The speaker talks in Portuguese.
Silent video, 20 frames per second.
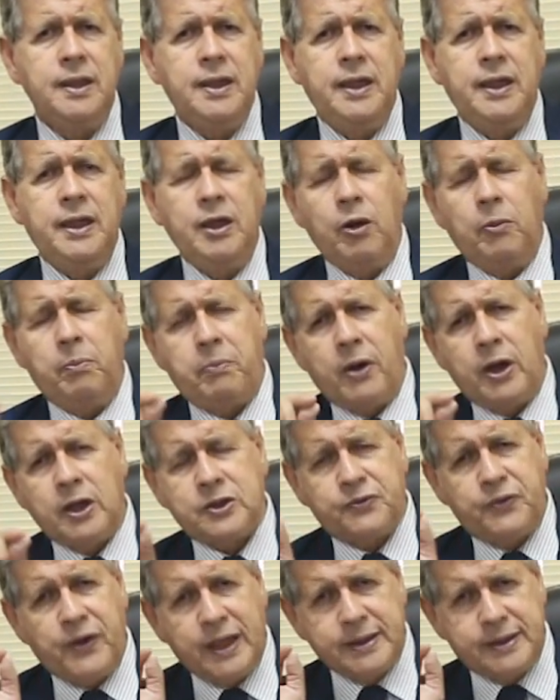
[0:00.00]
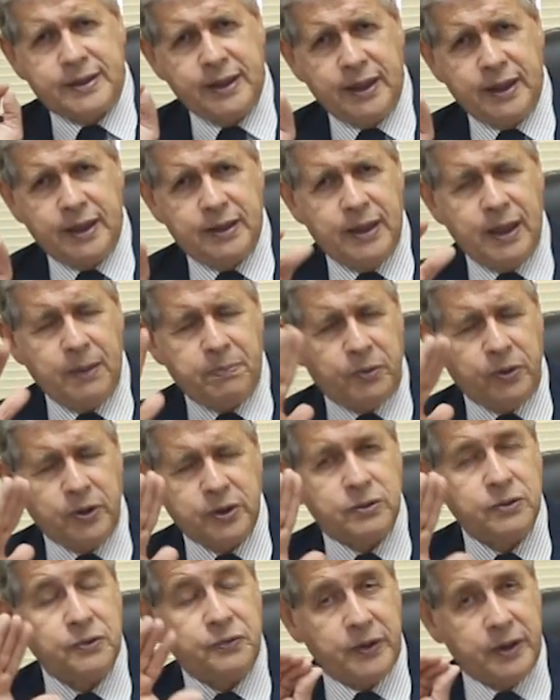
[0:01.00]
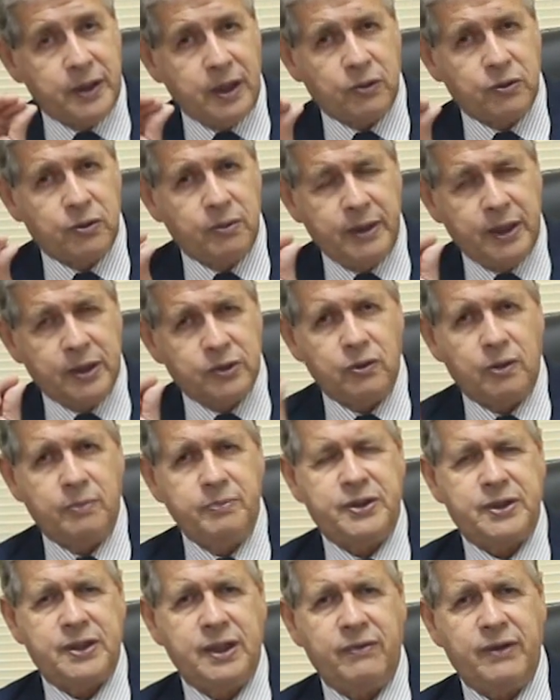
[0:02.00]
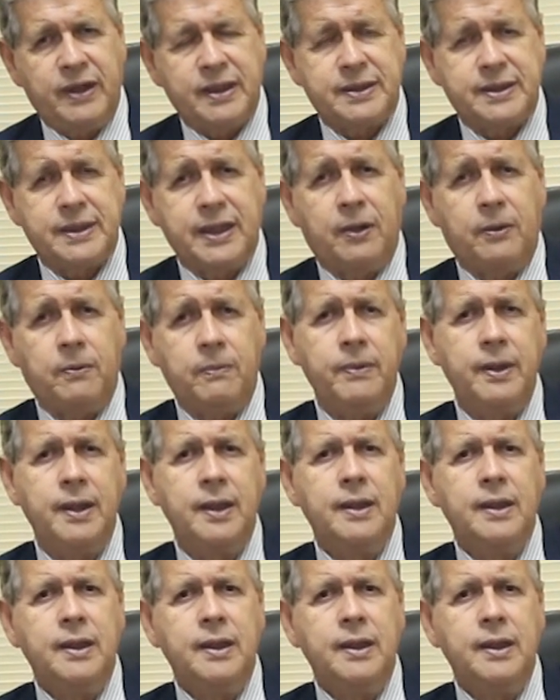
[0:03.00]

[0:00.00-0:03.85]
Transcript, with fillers: E eu posso fazer depois no final do mês uma observação